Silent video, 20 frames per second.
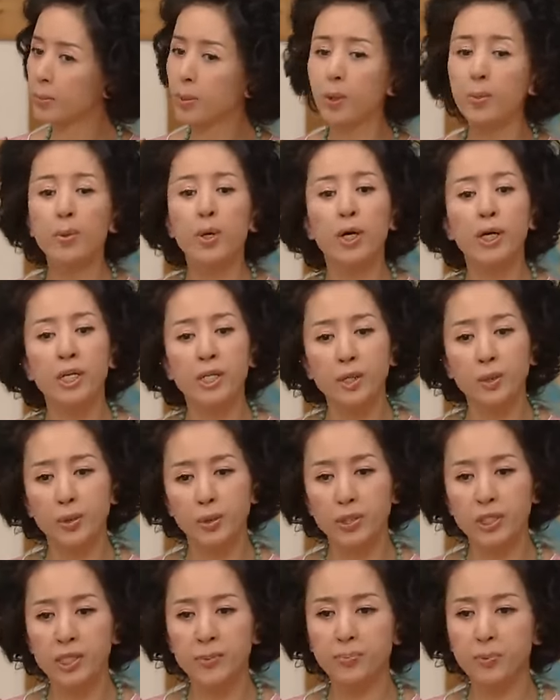부모
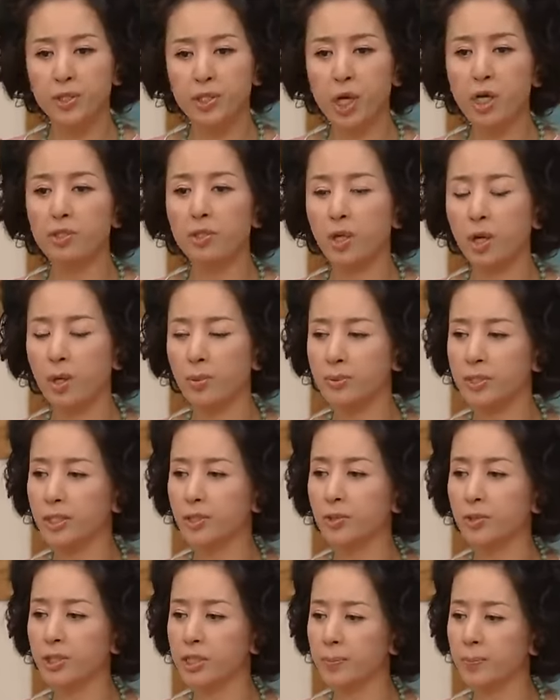잃고 집도 절도
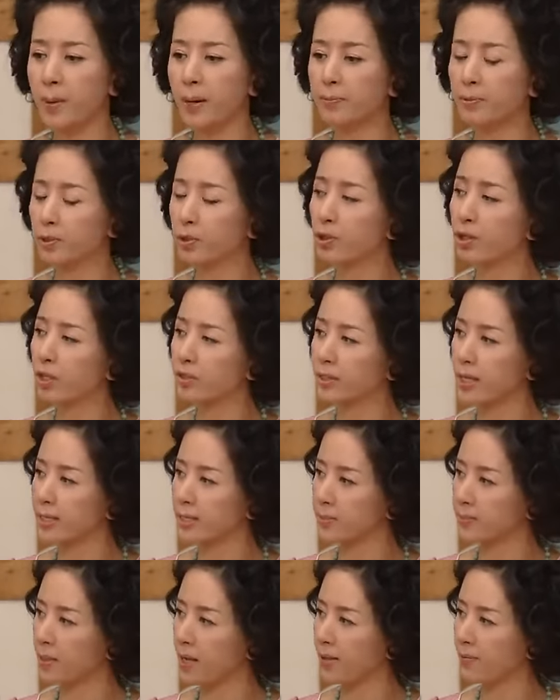없이 눈칫밥으로
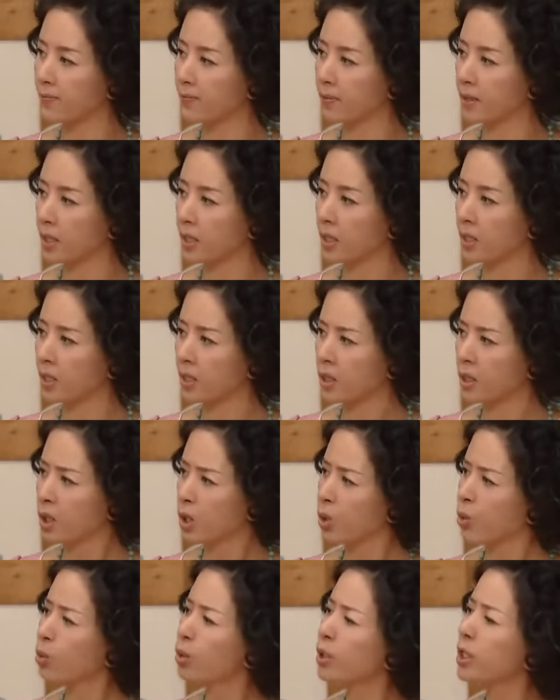
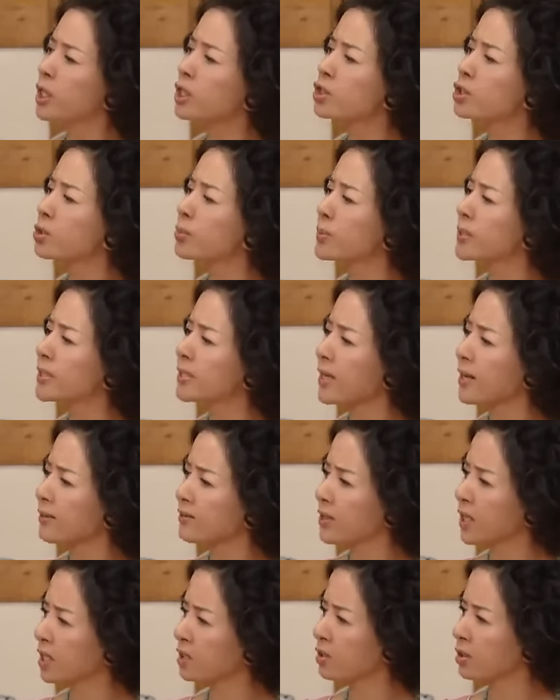굴렀다지만 우리
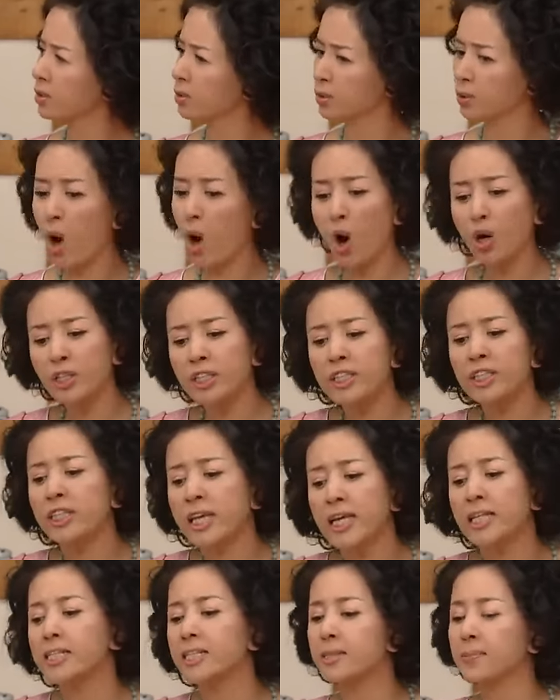수빈이한테 그러고도
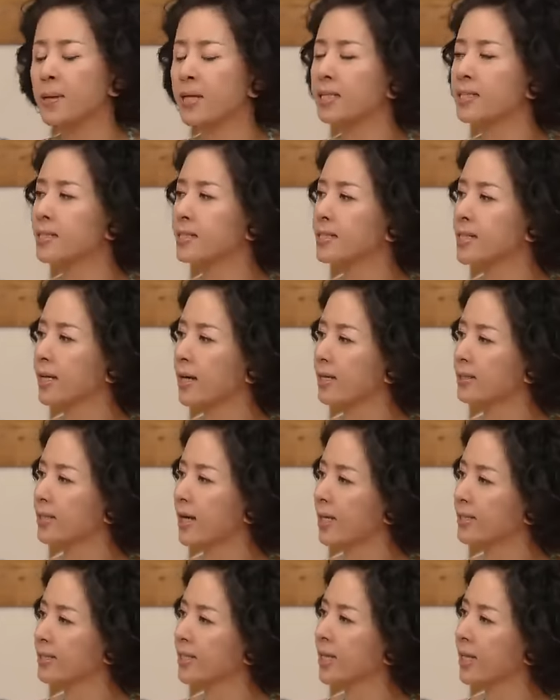어떻게 이 집에 있을
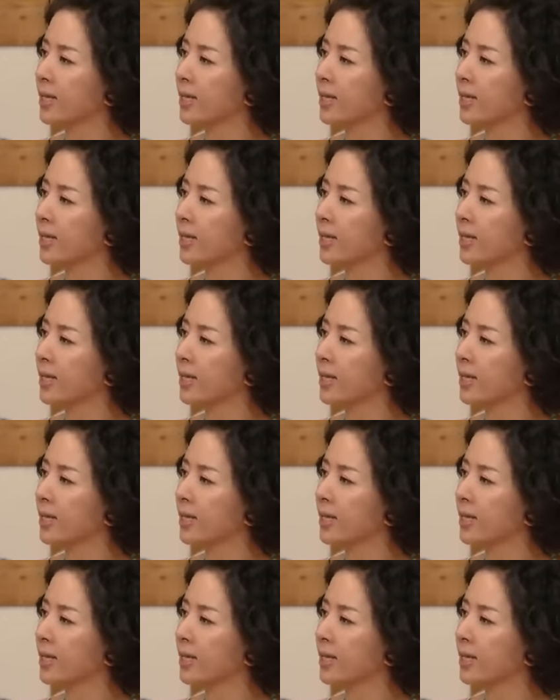생각을